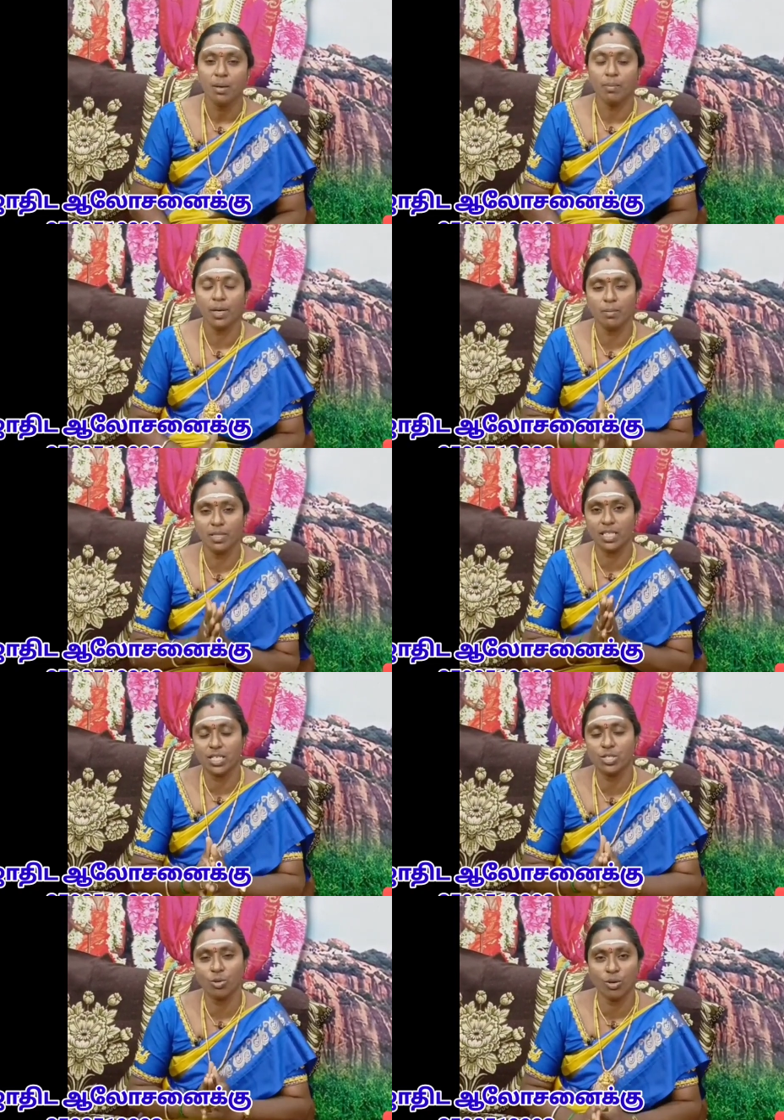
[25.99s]
இப்போ நம்ம
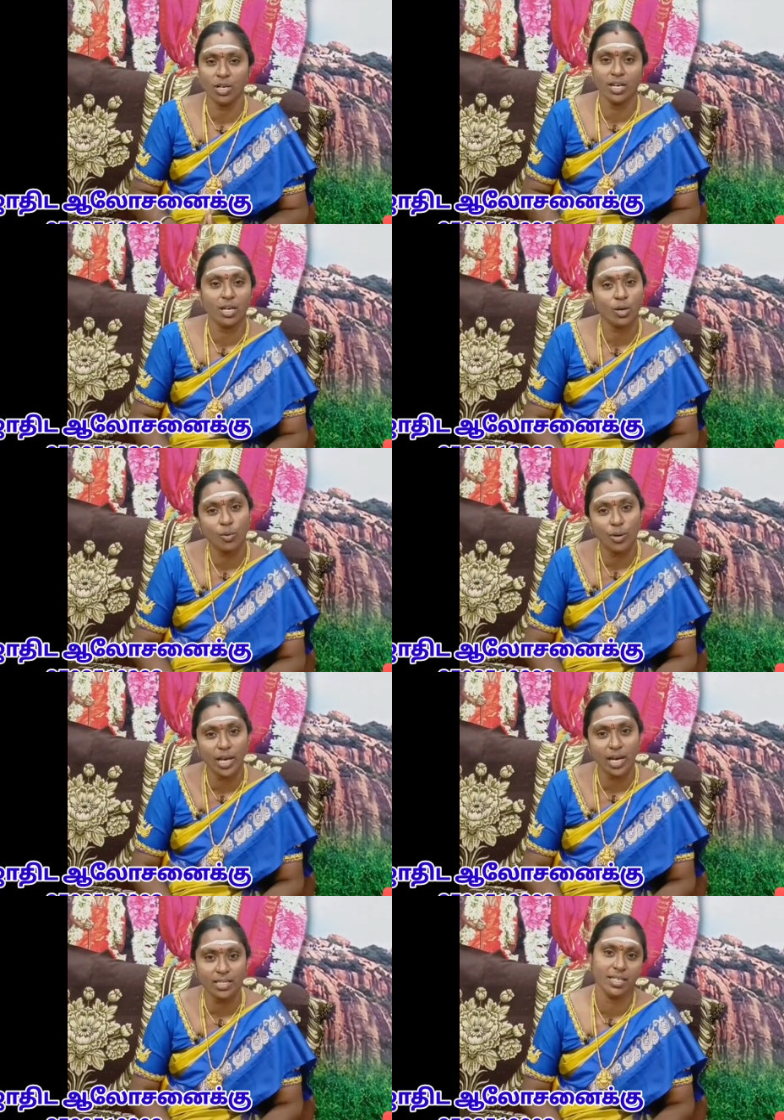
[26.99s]
திருச்செங்கோட்டில் இருக்கக்கூடிய
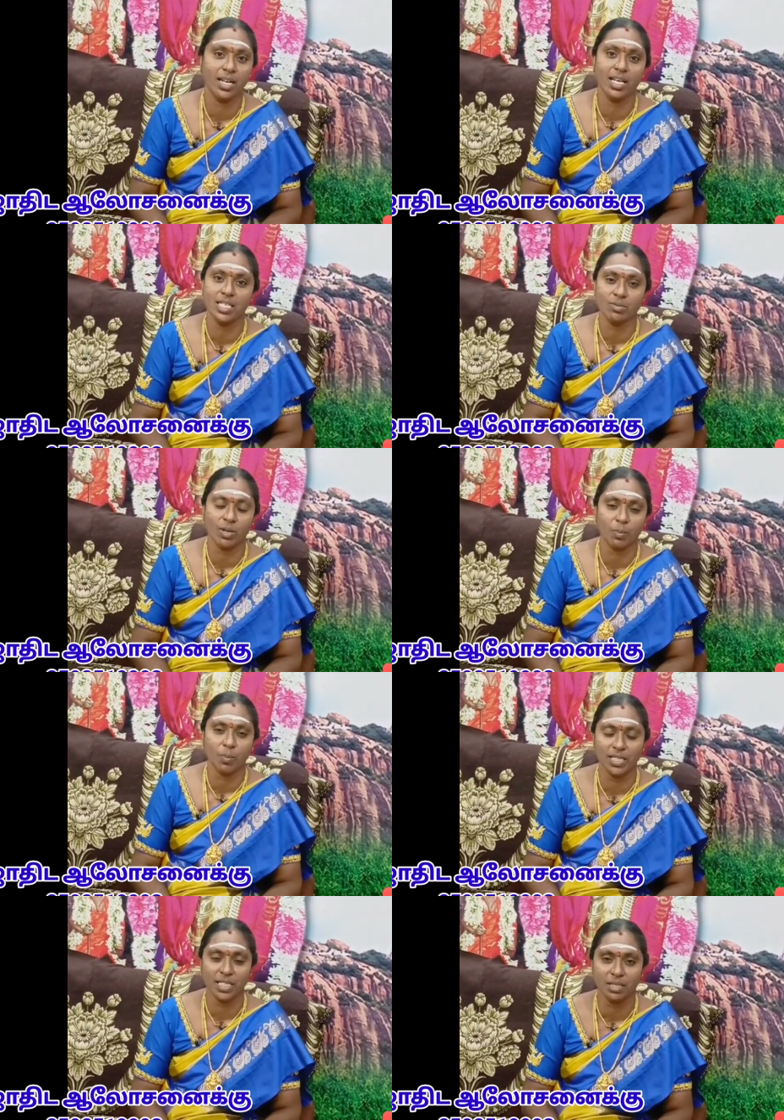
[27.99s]
அர்த்தநாரீஸ்வரர்
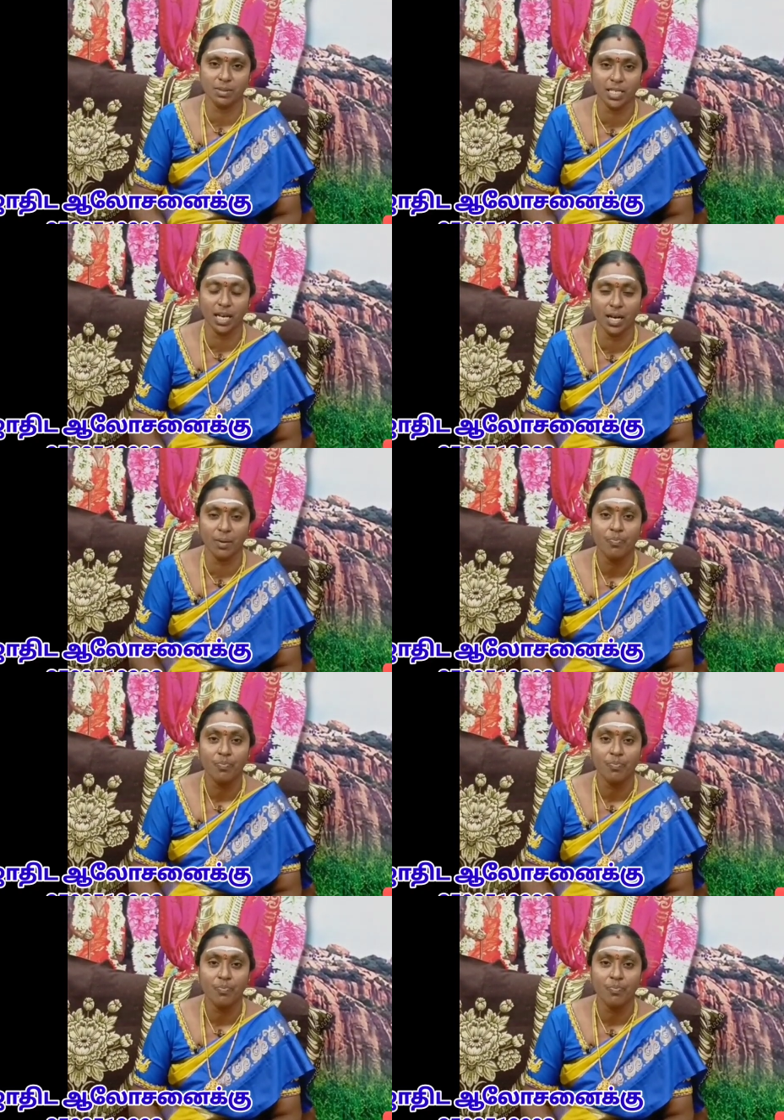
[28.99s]
பார்த்திங்க அப்படின்னா